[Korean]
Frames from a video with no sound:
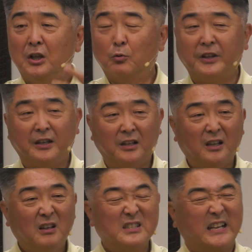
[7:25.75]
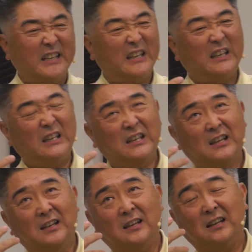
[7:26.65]
우리 자기
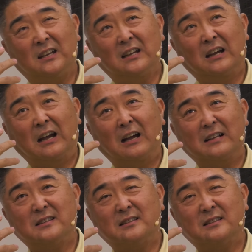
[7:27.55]
아,